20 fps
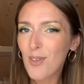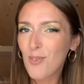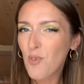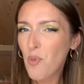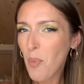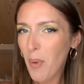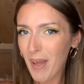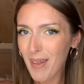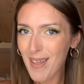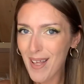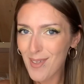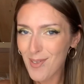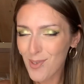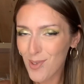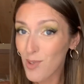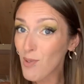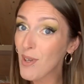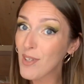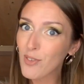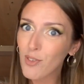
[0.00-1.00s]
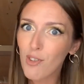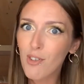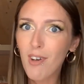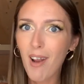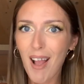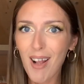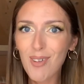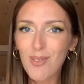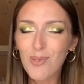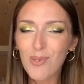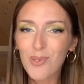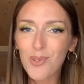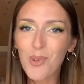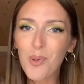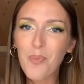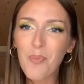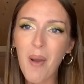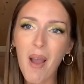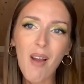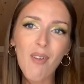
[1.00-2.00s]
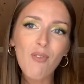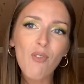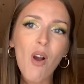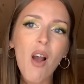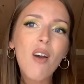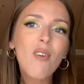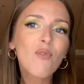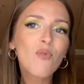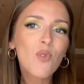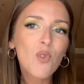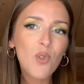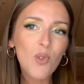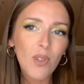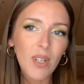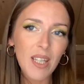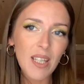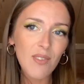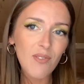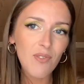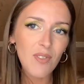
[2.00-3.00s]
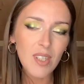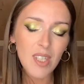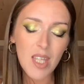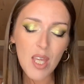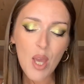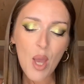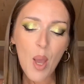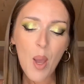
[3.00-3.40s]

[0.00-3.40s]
que vous prêtez attention à ce que je raconte, parfois vous aurez deviné